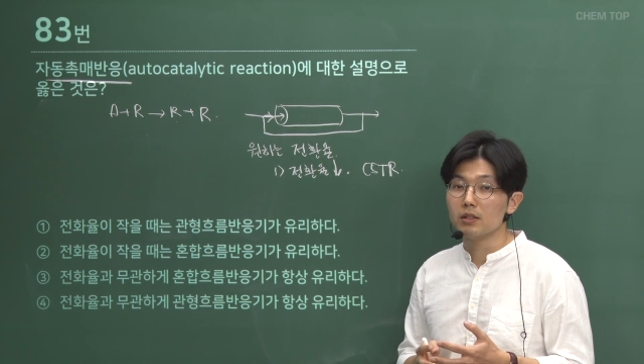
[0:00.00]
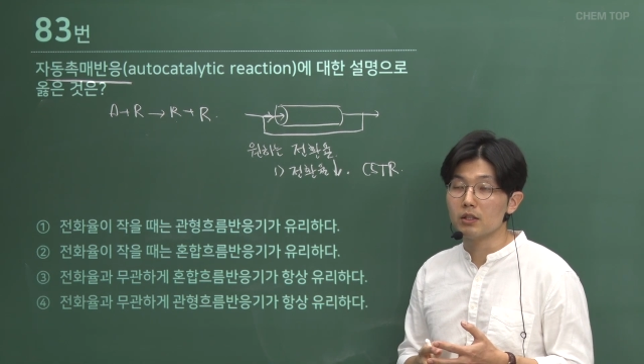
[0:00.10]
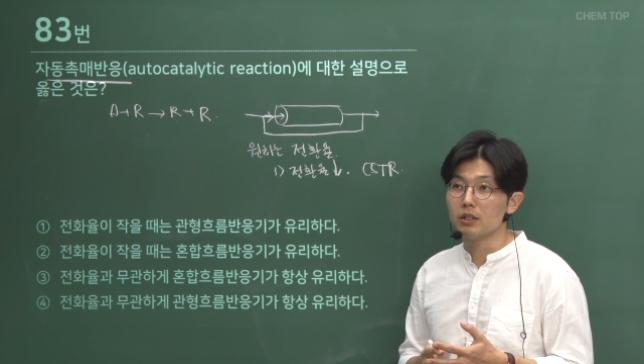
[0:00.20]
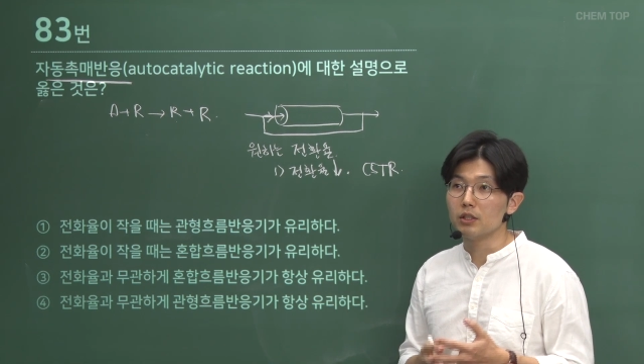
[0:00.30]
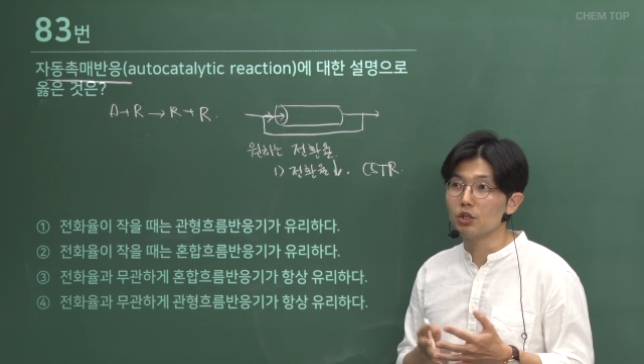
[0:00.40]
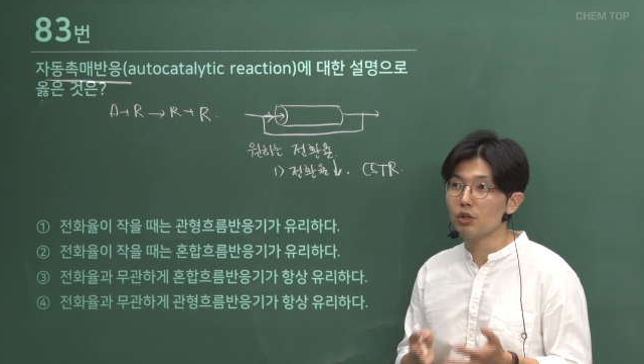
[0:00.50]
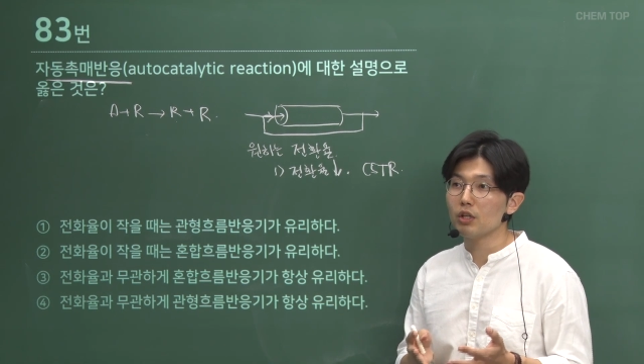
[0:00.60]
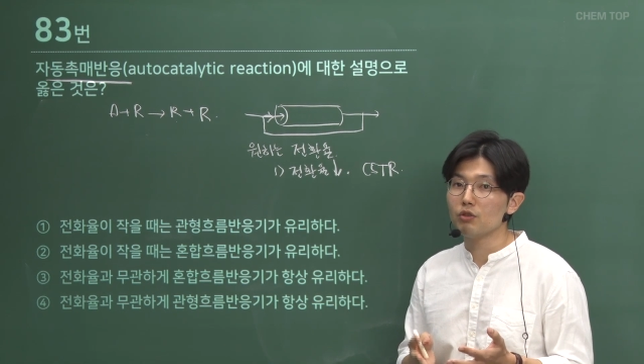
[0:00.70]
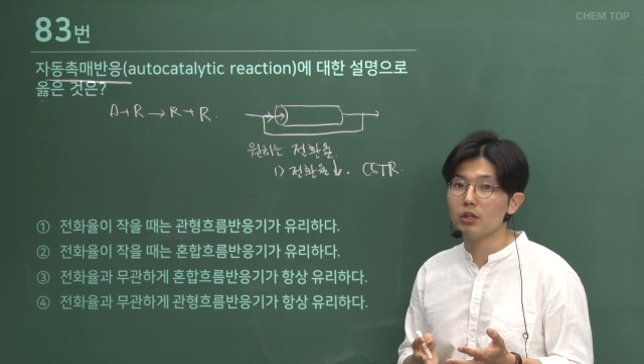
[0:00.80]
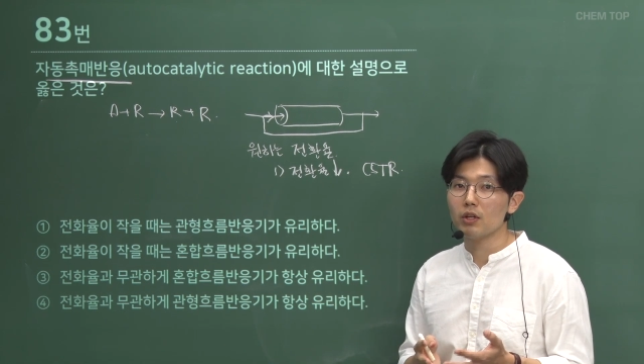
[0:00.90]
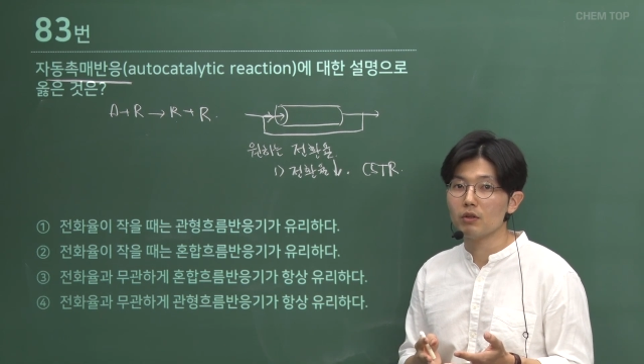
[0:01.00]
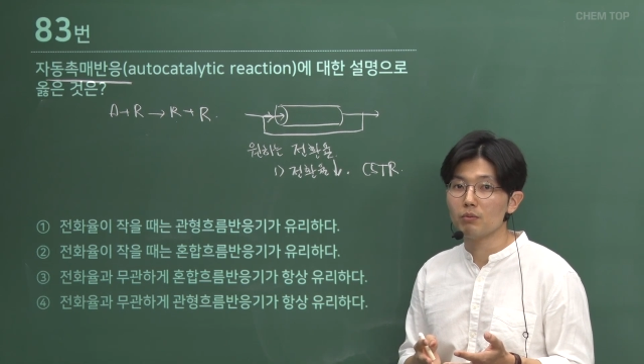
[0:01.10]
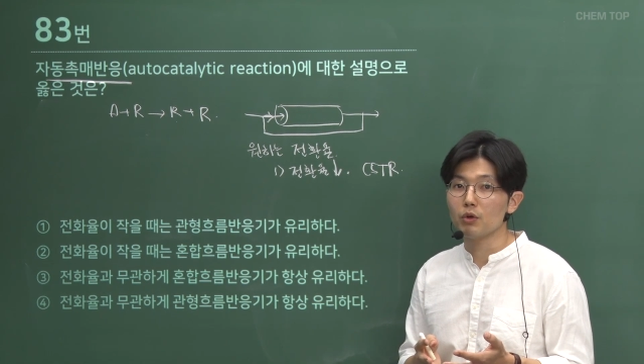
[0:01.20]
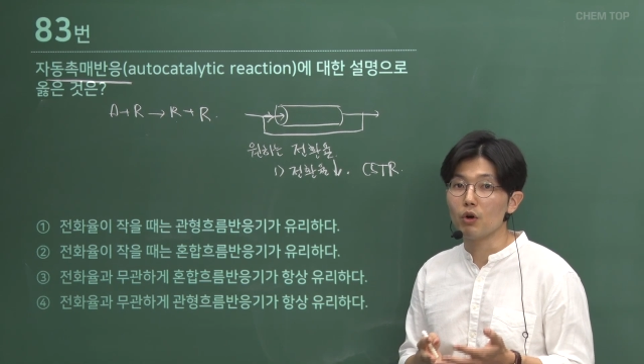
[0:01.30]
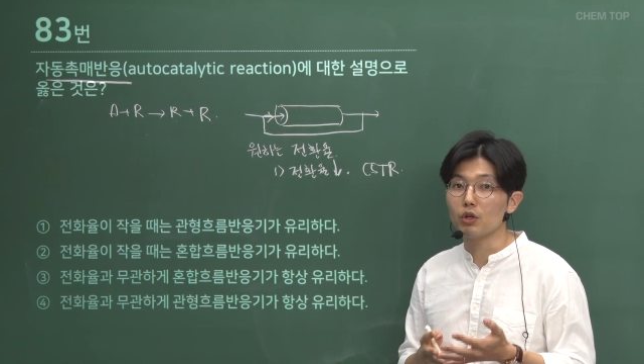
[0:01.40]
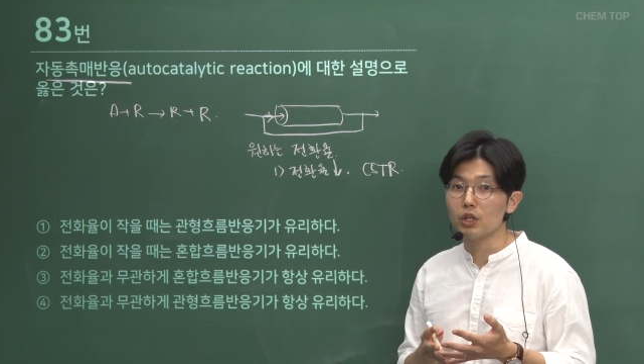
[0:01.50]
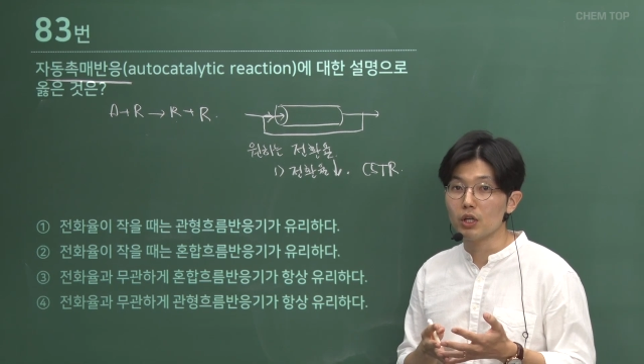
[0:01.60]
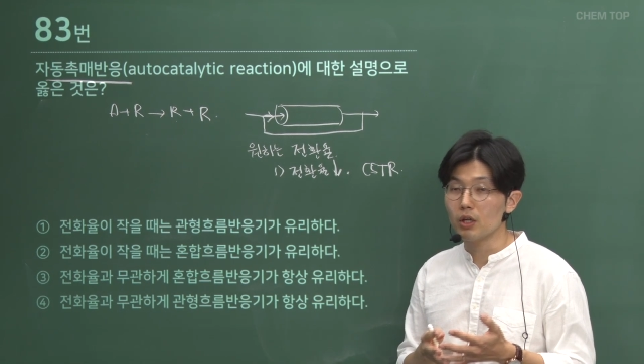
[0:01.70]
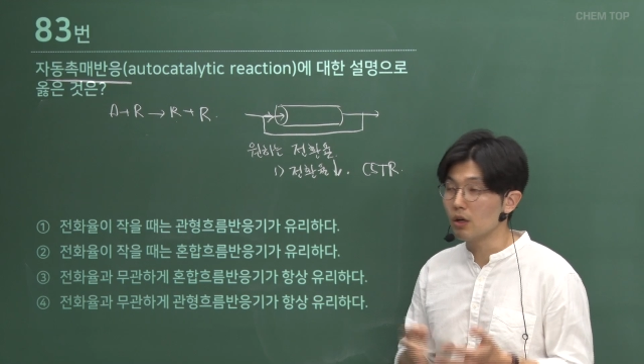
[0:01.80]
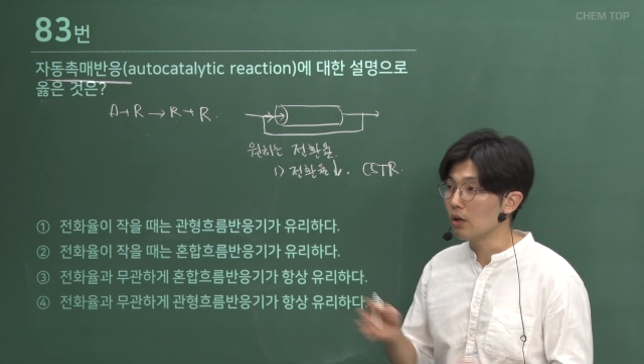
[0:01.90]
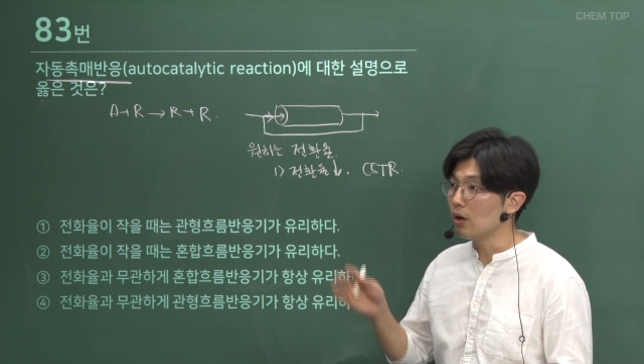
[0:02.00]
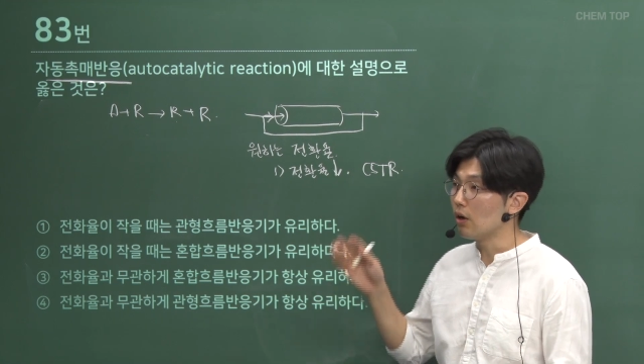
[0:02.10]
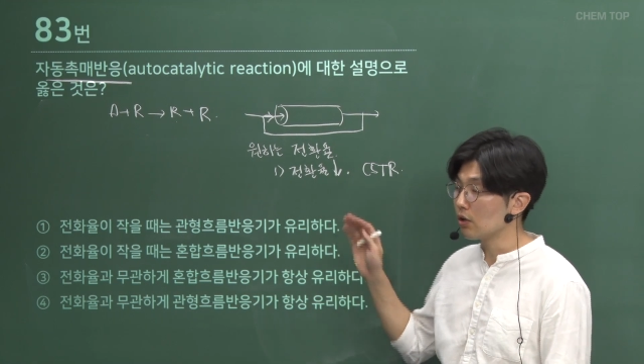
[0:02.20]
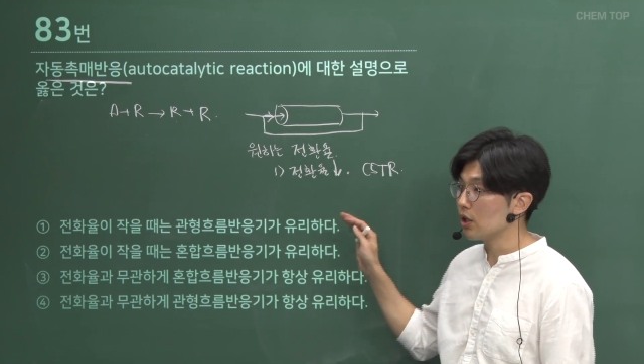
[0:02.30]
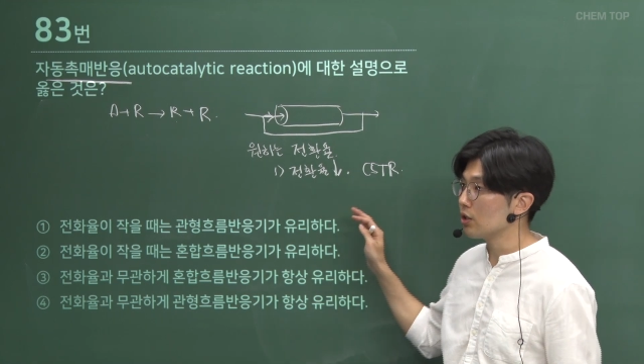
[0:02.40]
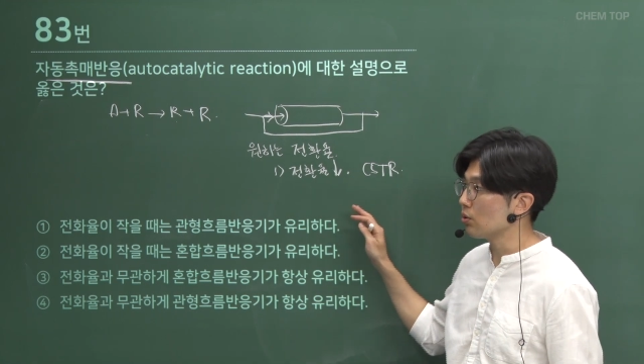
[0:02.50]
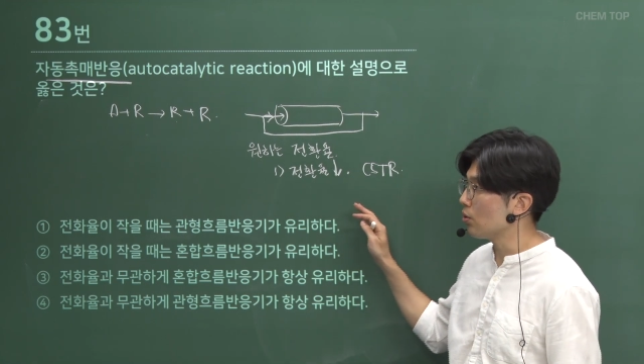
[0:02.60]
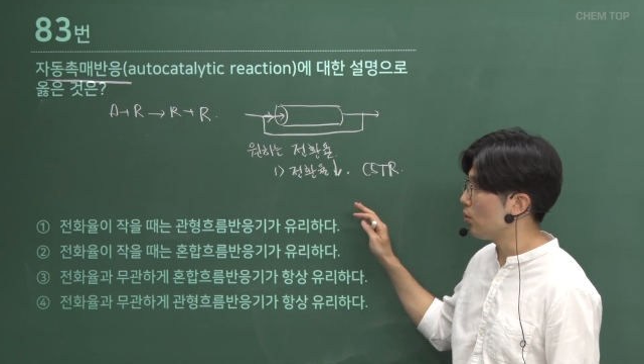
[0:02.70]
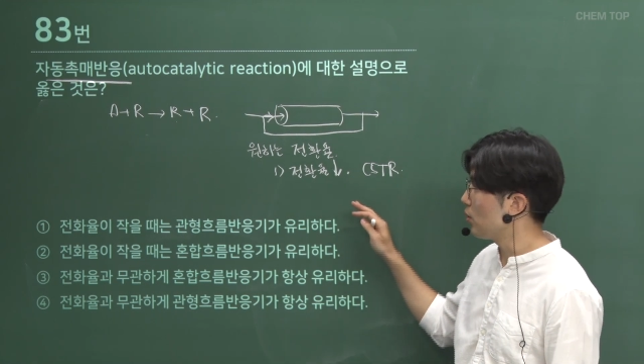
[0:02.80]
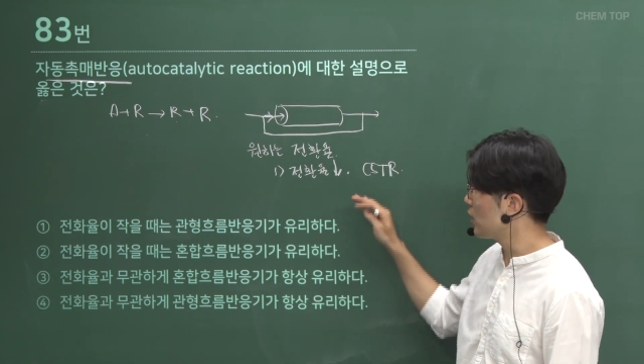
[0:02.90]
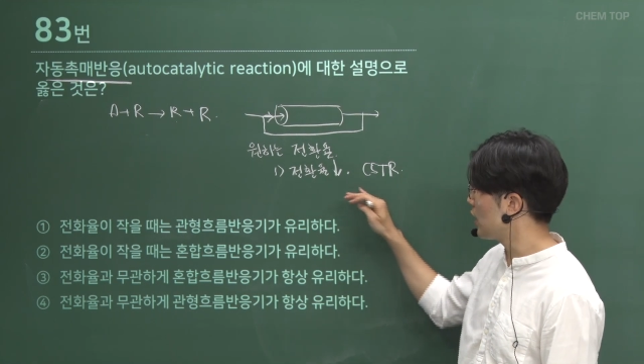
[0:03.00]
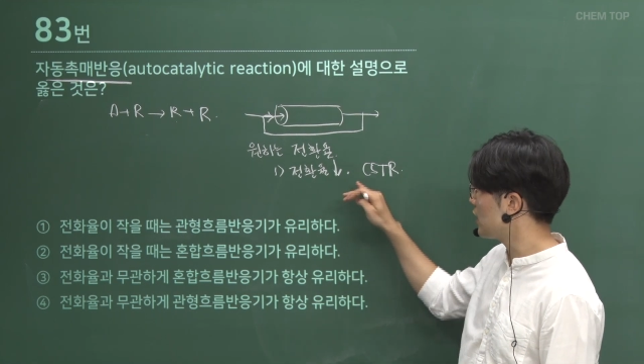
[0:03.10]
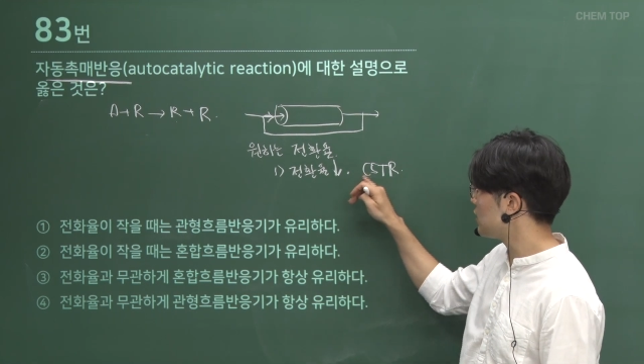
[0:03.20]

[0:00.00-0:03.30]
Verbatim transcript: 그 전환율의 생성물을 얻기에 좋고, 그러니까